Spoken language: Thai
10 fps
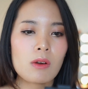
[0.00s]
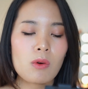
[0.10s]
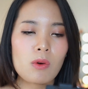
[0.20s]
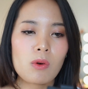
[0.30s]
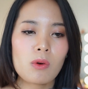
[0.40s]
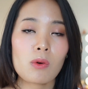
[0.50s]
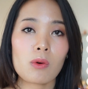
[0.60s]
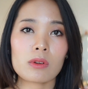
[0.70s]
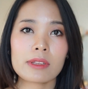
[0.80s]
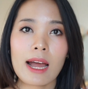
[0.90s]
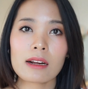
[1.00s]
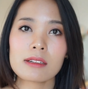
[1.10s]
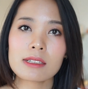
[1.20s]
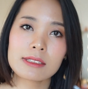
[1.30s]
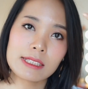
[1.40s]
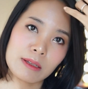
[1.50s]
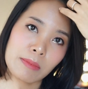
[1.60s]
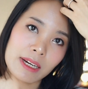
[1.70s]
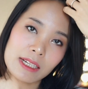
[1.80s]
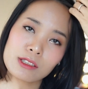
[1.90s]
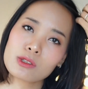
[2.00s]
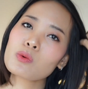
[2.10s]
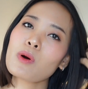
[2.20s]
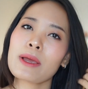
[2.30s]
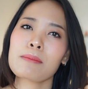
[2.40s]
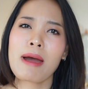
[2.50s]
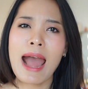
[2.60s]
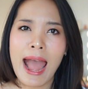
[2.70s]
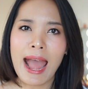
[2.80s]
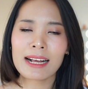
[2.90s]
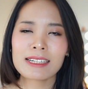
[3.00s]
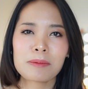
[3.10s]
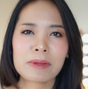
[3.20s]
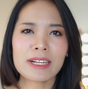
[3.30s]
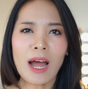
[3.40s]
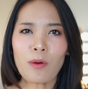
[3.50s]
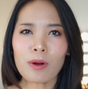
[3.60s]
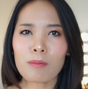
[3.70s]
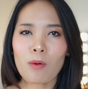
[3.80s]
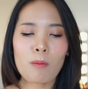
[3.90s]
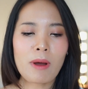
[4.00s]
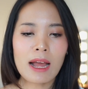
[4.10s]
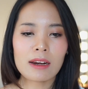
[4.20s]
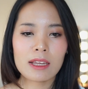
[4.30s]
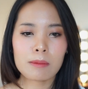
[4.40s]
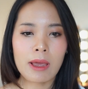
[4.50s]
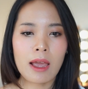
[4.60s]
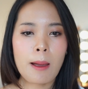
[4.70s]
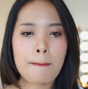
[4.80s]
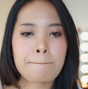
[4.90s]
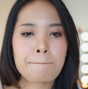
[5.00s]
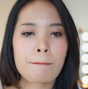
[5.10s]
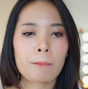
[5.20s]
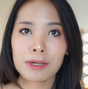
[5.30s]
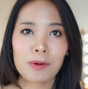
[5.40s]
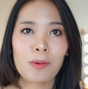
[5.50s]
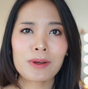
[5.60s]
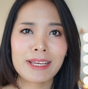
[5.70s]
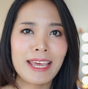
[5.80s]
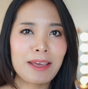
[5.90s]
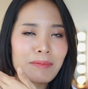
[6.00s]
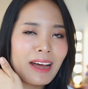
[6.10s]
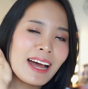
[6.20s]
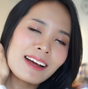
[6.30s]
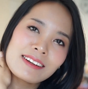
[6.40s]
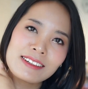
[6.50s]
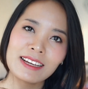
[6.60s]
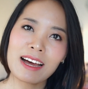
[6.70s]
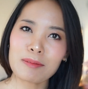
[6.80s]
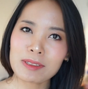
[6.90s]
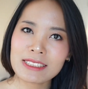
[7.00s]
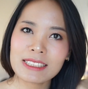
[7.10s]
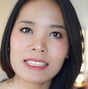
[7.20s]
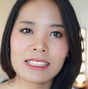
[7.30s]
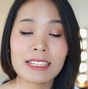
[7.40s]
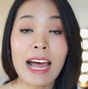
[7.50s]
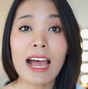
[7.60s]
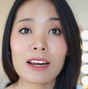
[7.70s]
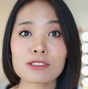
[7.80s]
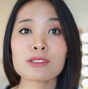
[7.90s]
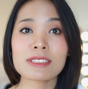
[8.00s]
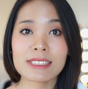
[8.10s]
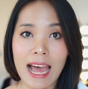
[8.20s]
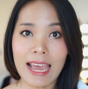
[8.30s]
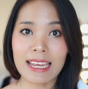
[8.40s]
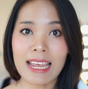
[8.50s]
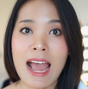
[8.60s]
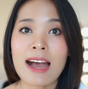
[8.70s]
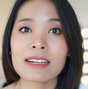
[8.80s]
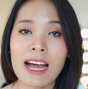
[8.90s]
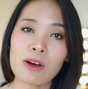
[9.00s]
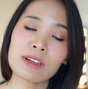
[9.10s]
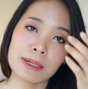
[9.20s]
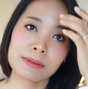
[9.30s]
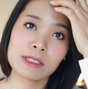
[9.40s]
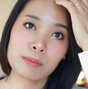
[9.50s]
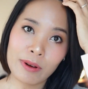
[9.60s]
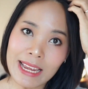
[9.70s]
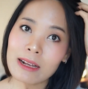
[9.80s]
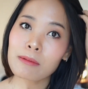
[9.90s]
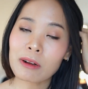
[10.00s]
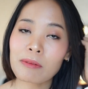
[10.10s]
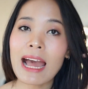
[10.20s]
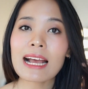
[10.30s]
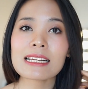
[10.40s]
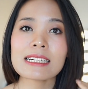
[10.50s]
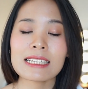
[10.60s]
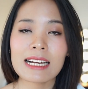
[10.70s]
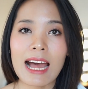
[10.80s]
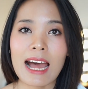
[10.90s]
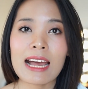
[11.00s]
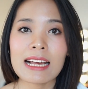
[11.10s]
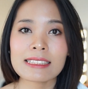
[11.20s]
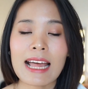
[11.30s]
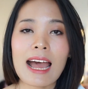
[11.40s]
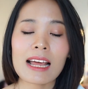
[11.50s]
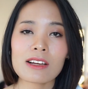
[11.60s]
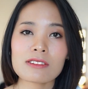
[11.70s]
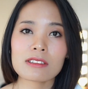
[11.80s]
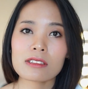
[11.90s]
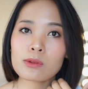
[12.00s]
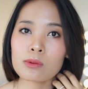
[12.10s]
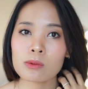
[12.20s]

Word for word: โอ้โห ตากเลือกสีมาได้สวยมาก คือมันเข้ากับโบมากเลยเห็นไหมมันโอเคมากเลยอะ่ะ เป็นสีที่ทาแล้วสดใส เข้ากับสปริงมากๆเลยนะคะ ทาแล้วจะดู